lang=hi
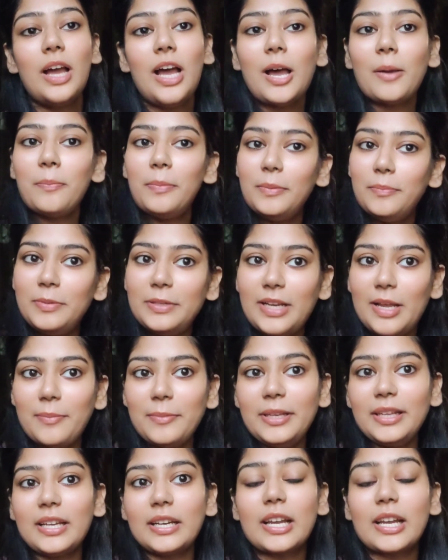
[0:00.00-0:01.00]
आप
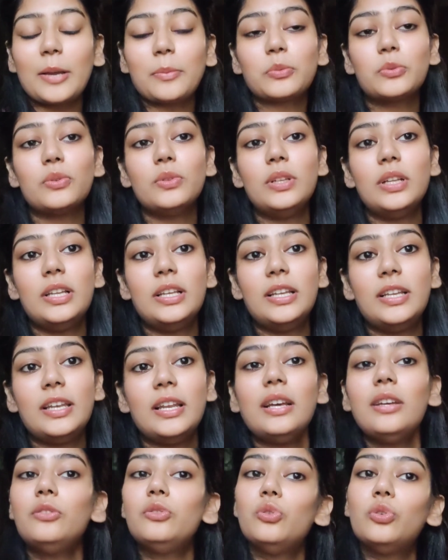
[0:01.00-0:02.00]
विटामिन ई e का कैप्सूल ले लेना
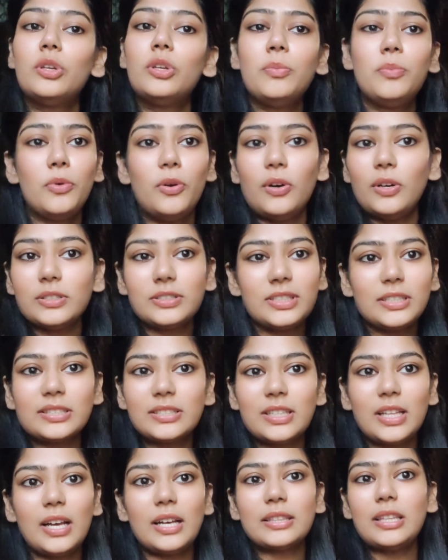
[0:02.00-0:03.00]
जो कि बहुत
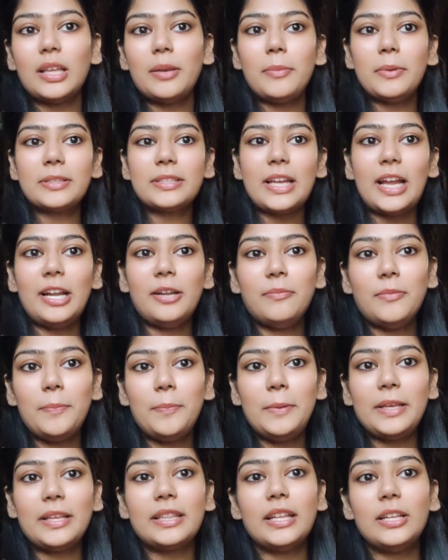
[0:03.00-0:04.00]
सस्ता आता है मैं साइड में
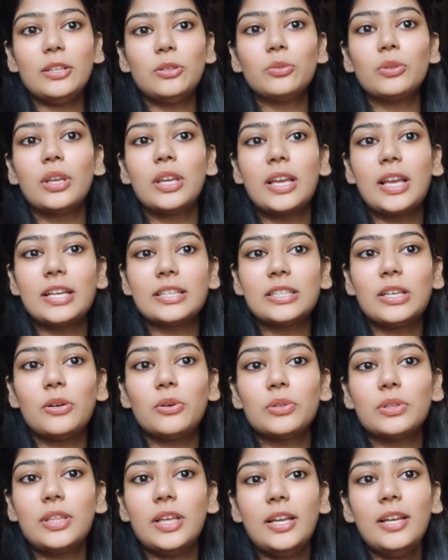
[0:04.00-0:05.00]
पिक दे दूंगी कैसा
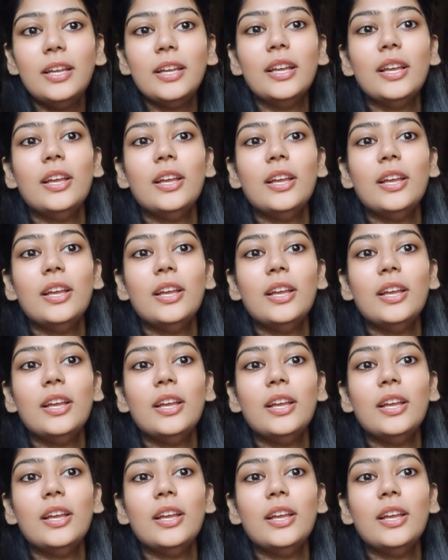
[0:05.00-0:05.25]
होता है